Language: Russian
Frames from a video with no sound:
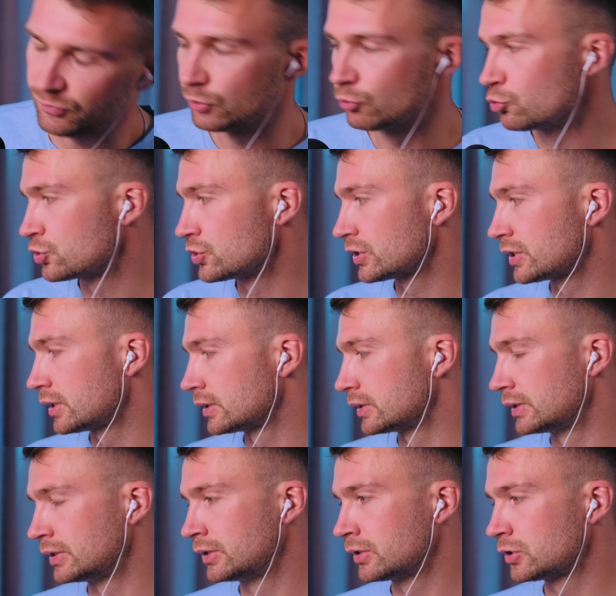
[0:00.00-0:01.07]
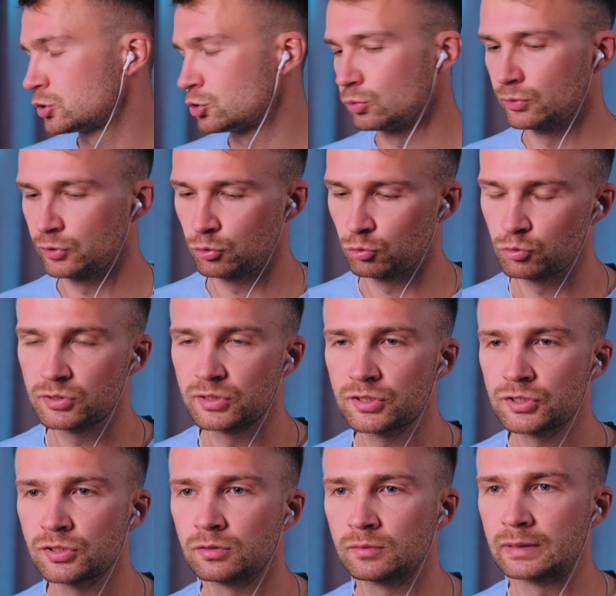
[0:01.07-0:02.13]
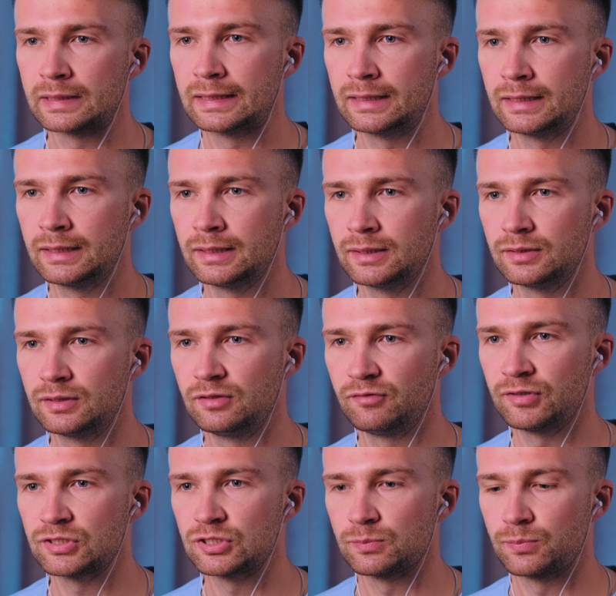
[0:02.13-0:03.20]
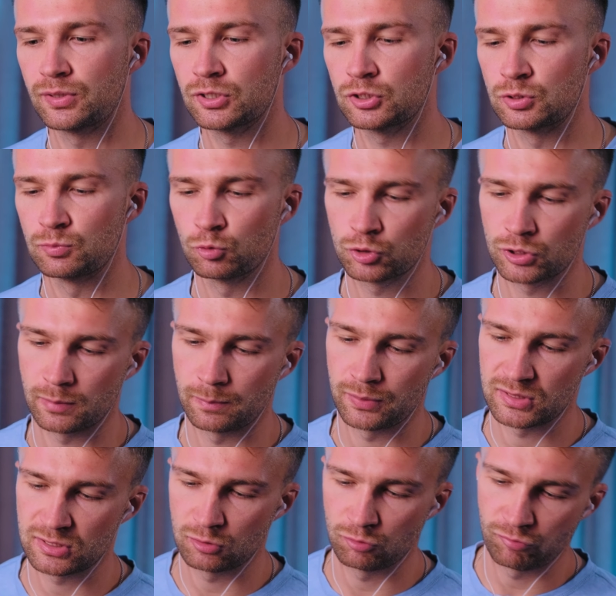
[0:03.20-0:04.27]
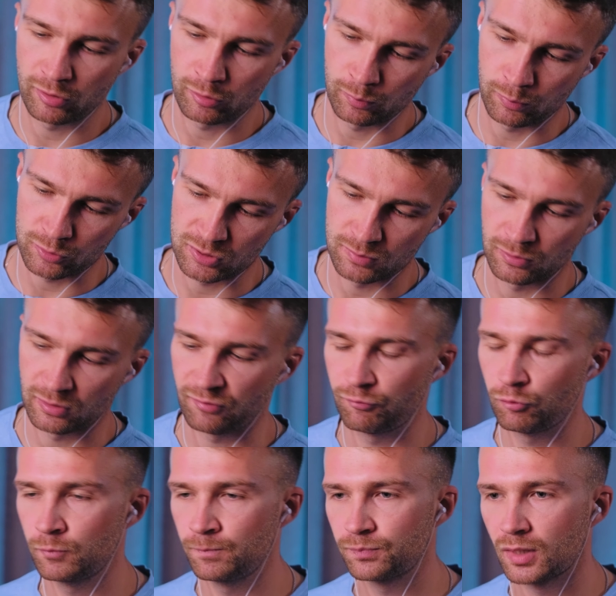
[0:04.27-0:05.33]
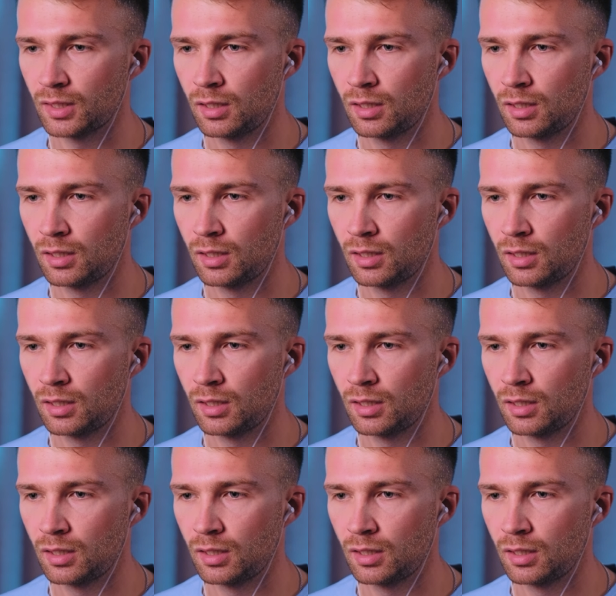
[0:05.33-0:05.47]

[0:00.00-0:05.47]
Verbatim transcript: наушниках не особо ее услышал. И давайте теперь я немножко позадуваю просто микрофон.